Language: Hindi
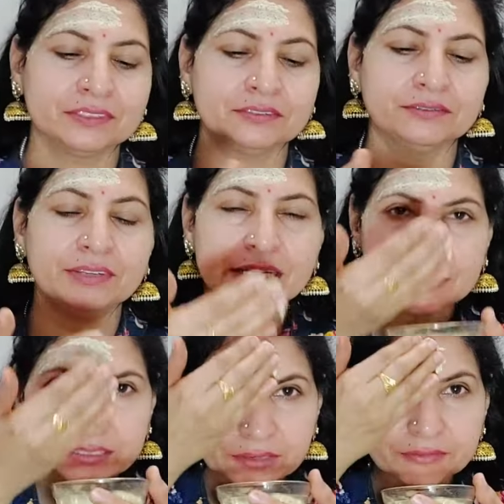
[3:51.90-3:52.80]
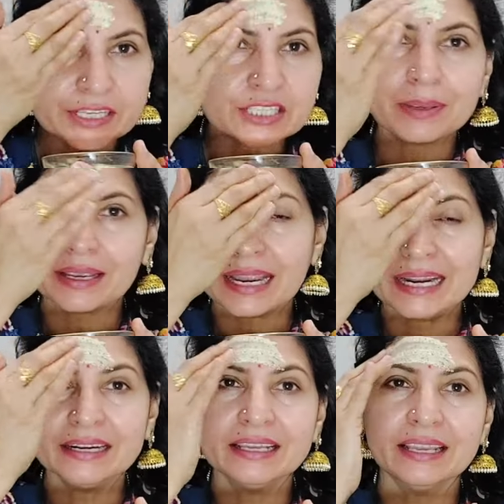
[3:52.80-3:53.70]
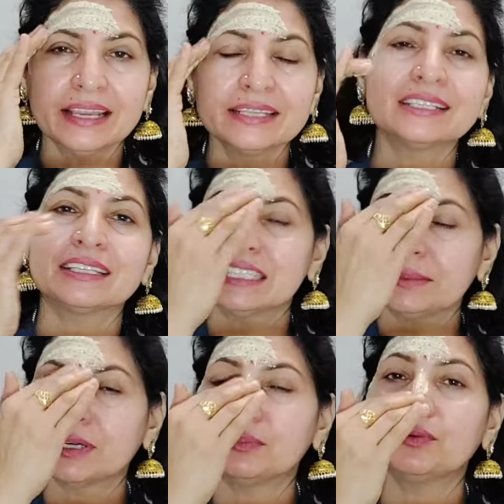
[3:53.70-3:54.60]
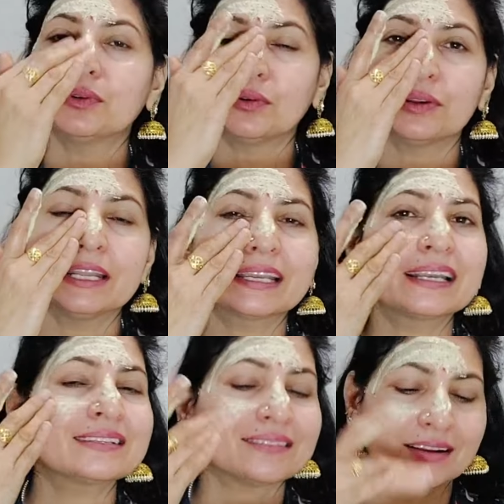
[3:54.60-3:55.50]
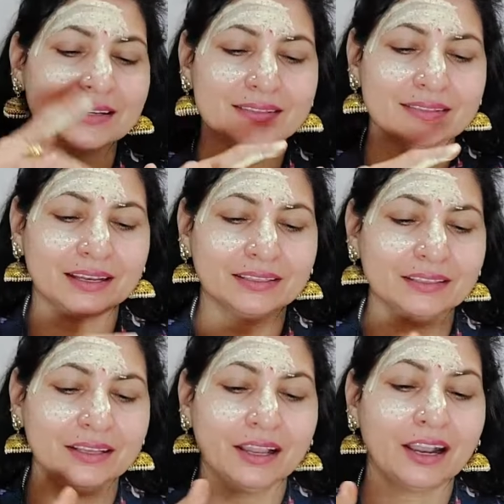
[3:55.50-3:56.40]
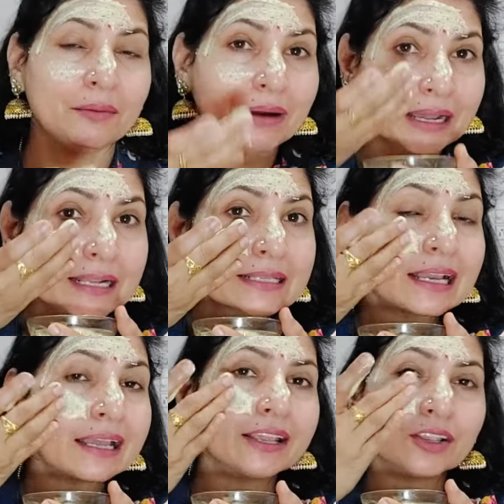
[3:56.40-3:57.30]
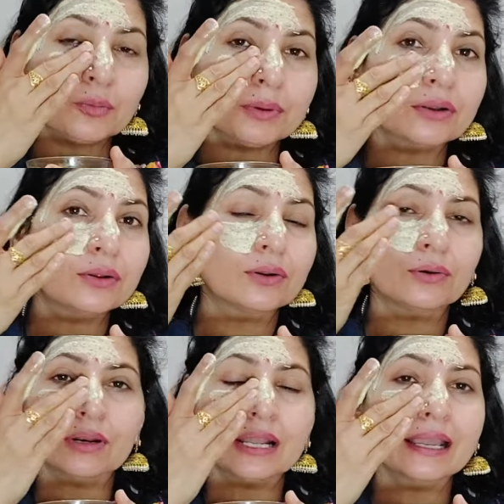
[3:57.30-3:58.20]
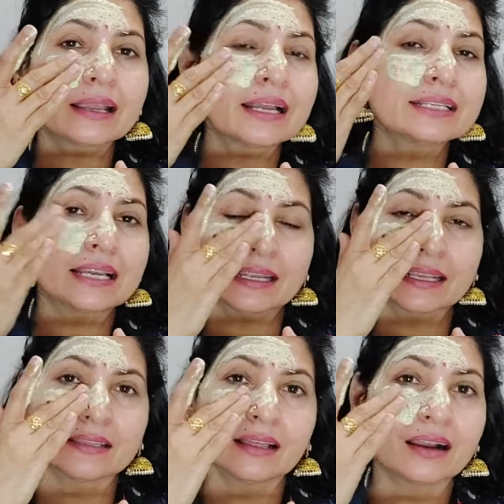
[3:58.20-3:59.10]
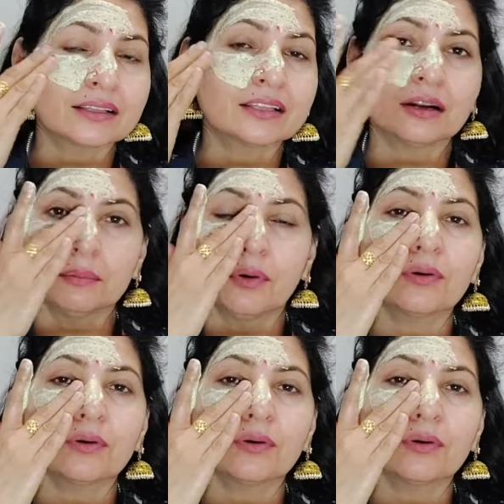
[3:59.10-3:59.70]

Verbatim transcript: फ्रेंड्स ये फेस पैक एंटी एजिंग से भरपूर होने के साथ साथ हमारे चेहरे के ऊपर ग्लो लाएगा चेहरे के दाग धब्बों को